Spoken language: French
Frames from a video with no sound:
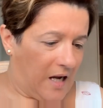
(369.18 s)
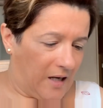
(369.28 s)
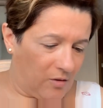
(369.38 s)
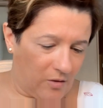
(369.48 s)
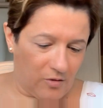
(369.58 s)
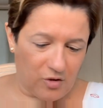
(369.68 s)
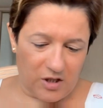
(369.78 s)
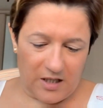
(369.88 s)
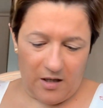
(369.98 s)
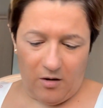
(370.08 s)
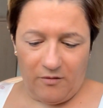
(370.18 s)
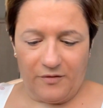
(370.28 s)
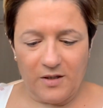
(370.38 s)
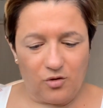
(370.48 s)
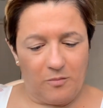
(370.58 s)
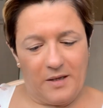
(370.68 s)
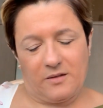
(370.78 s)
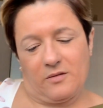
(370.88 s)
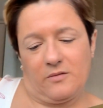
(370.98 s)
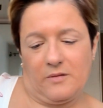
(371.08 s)
Alors, j'ai envie de
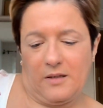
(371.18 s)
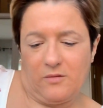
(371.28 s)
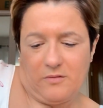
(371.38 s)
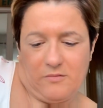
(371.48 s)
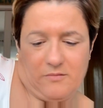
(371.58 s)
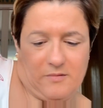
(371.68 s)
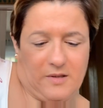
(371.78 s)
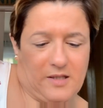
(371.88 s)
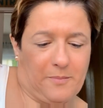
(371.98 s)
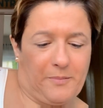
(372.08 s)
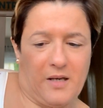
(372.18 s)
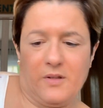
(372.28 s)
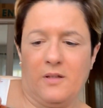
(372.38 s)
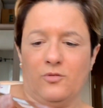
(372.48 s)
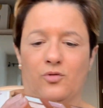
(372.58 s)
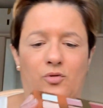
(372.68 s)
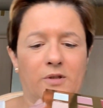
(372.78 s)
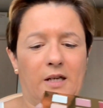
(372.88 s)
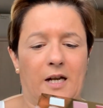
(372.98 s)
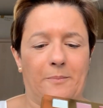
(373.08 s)
mettre... Alors, c'est pas évident de
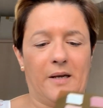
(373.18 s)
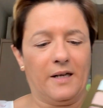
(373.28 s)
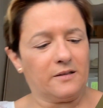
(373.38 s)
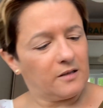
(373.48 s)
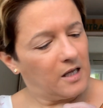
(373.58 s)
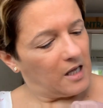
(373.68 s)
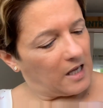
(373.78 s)
tenir la palette.